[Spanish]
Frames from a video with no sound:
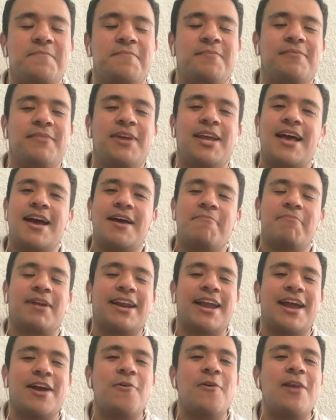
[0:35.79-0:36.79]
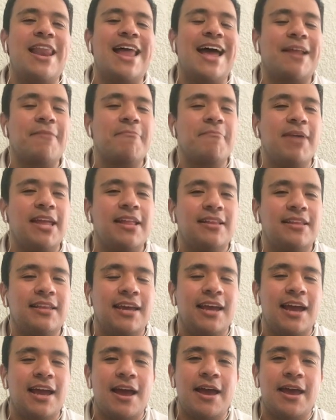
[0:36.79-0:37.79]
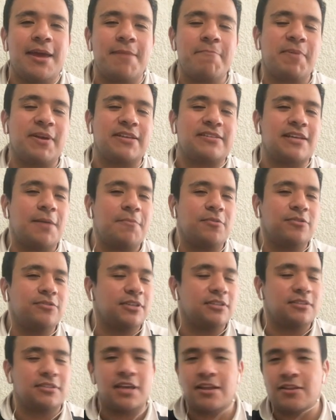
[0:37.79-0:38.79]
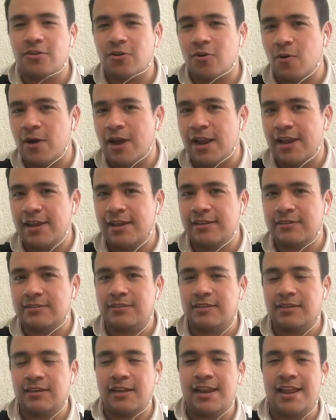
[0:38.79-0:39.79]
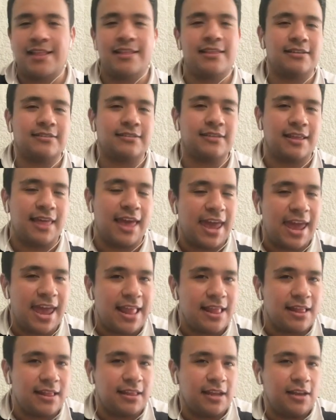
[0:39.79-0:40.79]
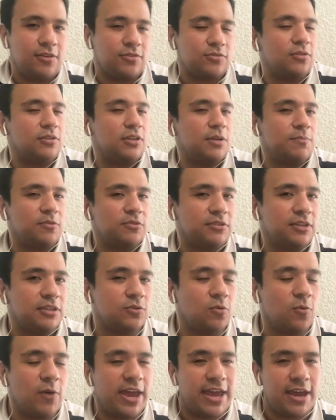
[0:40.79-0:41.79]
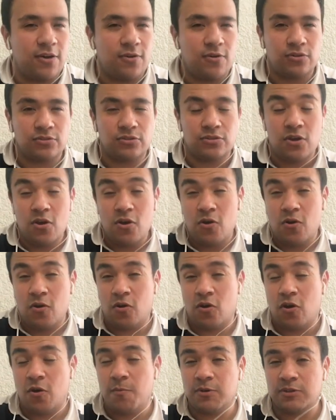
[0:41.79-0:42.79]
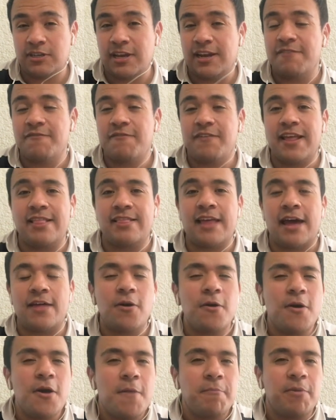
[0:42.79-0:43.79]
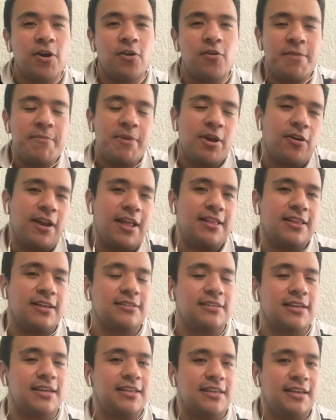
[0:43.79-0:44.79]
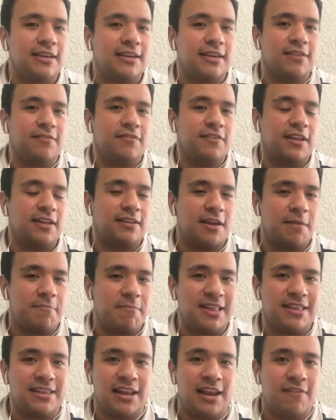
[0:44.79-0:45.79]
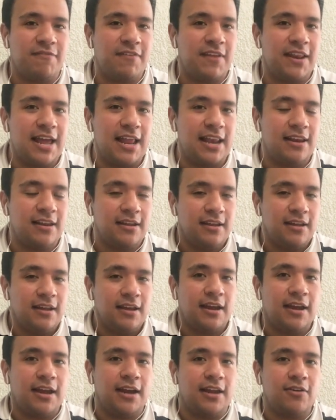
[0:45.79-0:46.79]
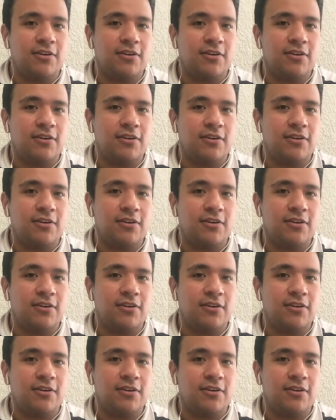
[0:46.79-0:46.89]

Mira, regularmente ah, empezamos diciendo cuál es el antecedente, los últimos 10 juegos o cómo se han enfrentado, pero no hay mejor antecedente que definitivamente. No lo quieres decir, ah, ok. Creo